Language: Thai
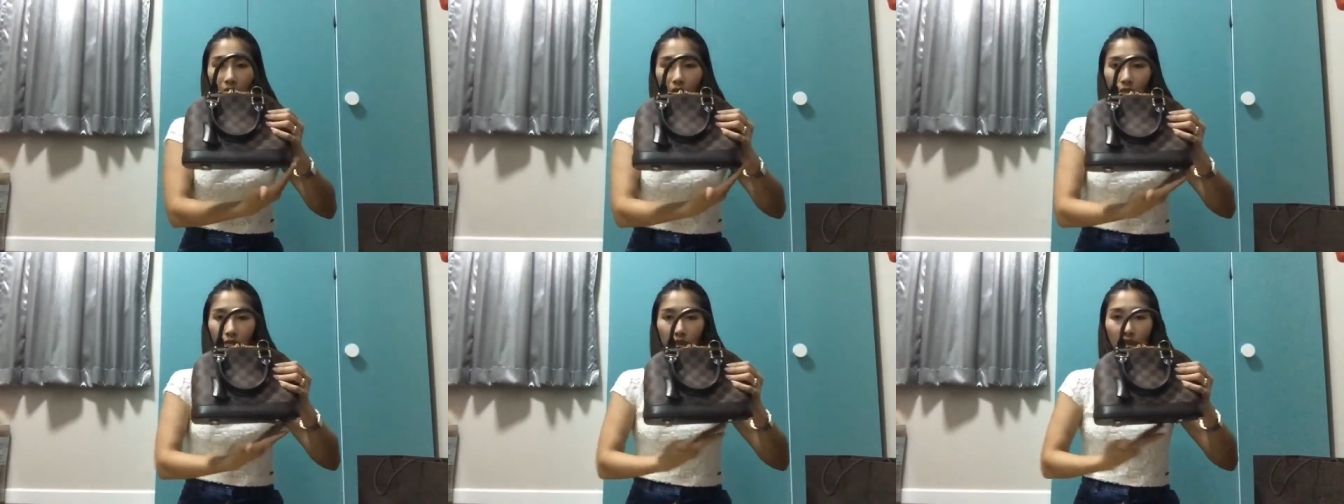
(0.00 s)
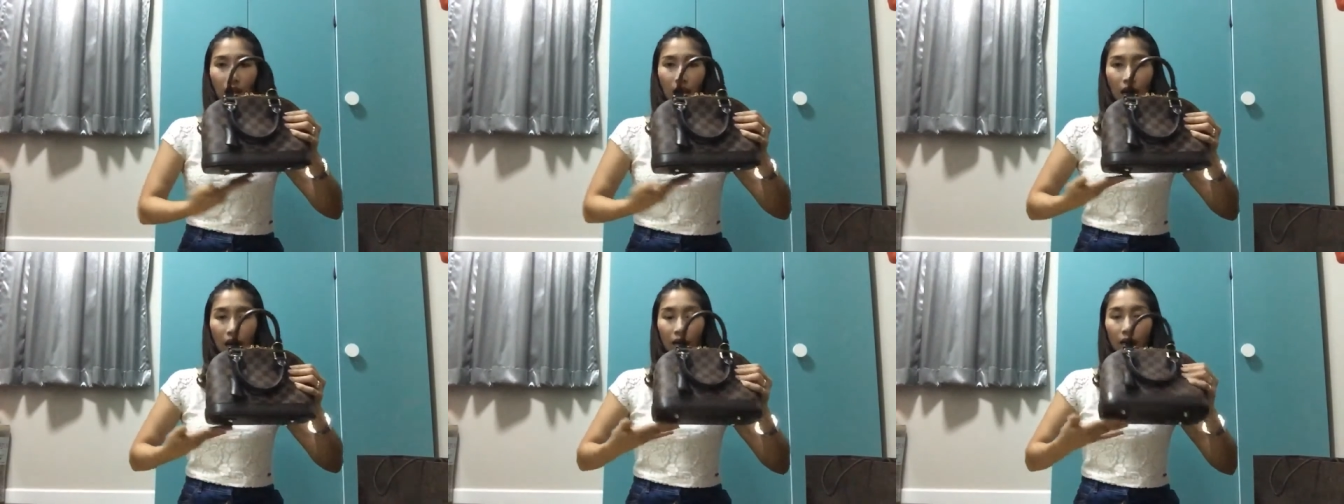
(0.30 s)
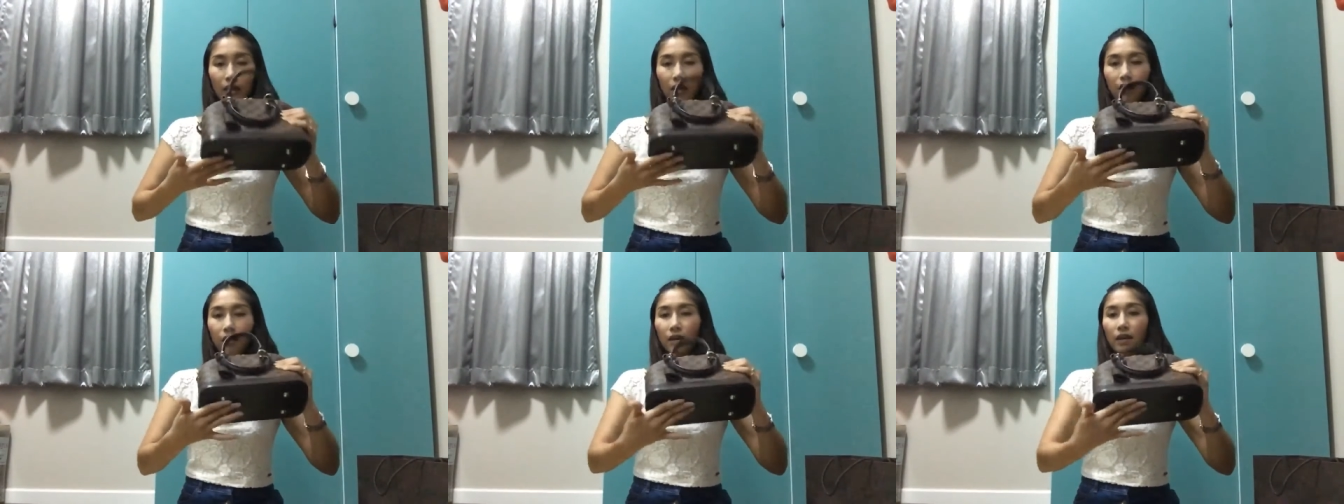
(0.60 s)
ตรงฐาน
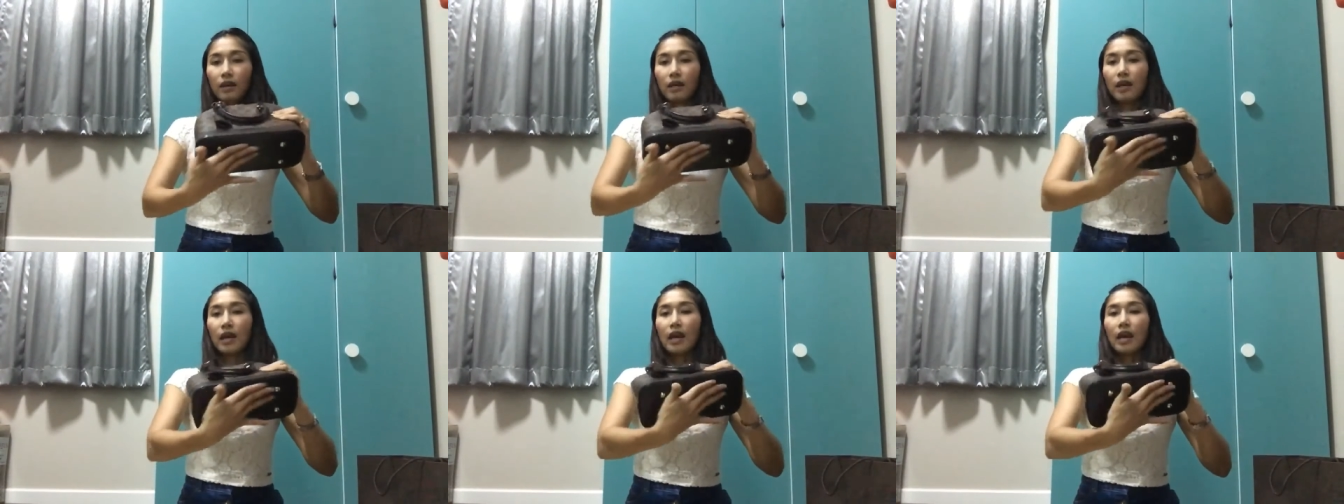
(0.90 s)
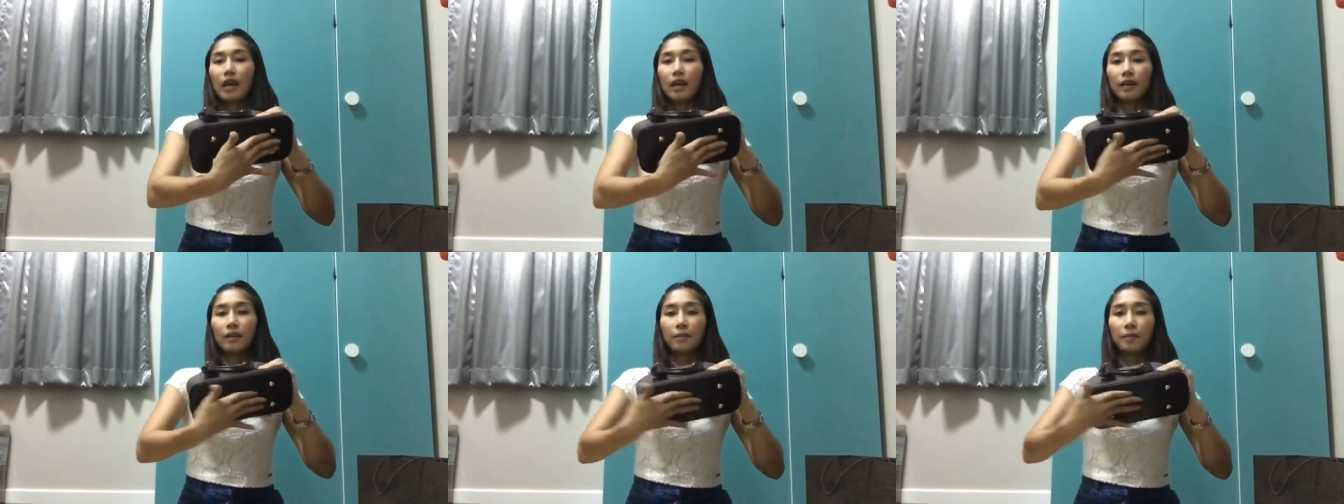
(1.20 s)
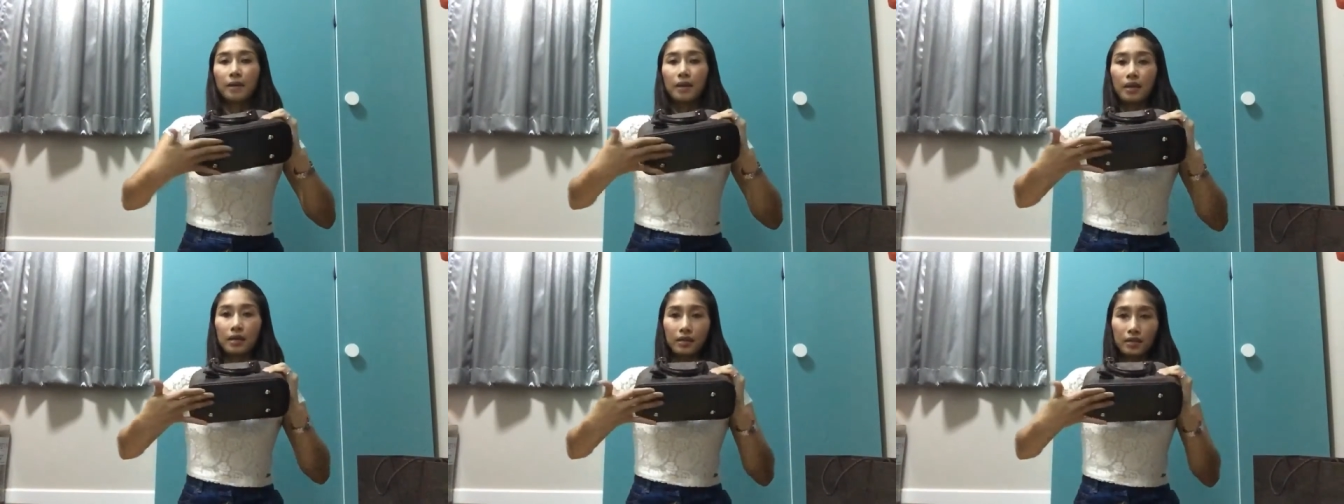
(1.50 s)
แล้วก็ข้างล่าง
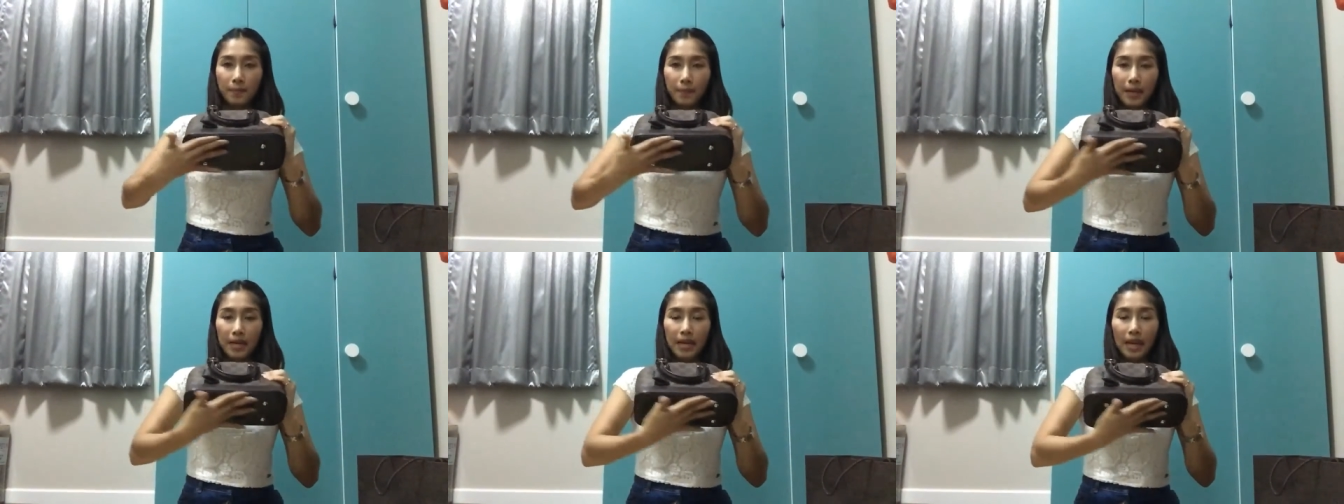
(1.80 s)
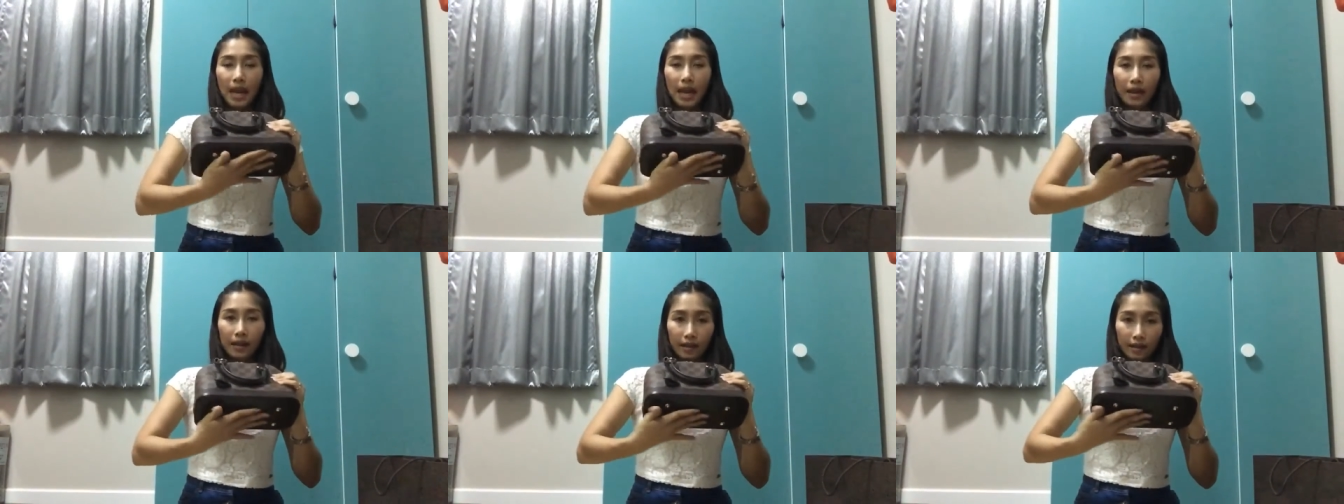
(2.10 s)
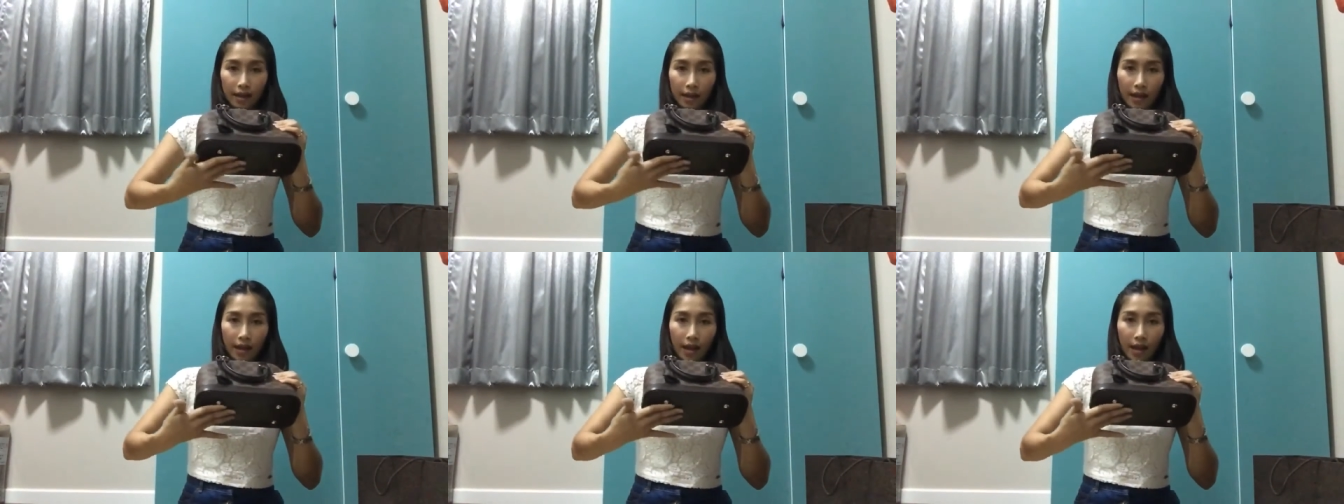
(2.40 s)
จะเป็นหนัง
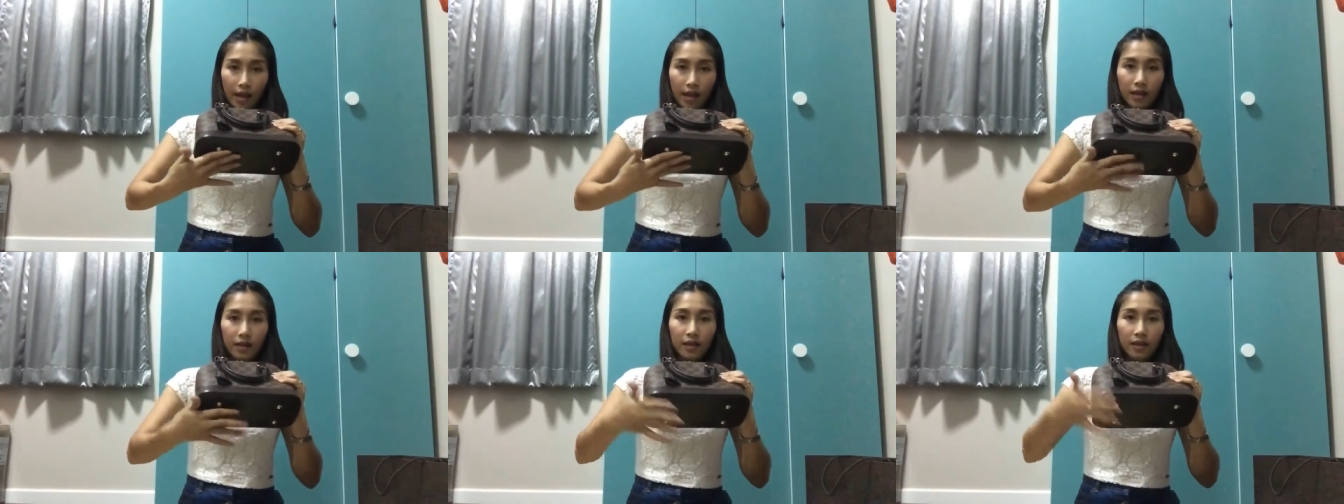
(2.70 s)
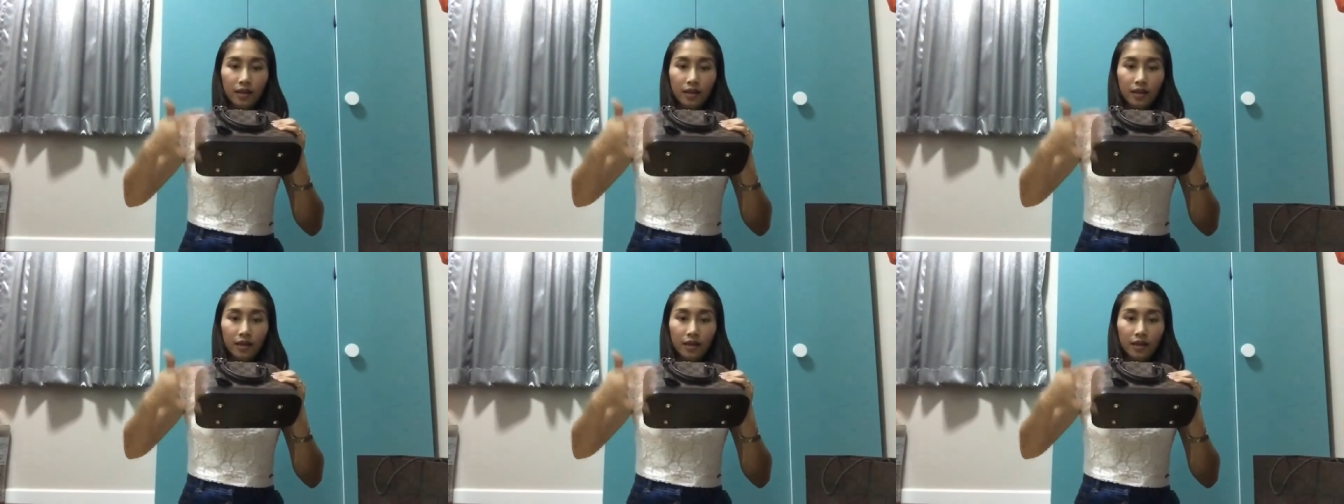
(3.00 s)
นะคะ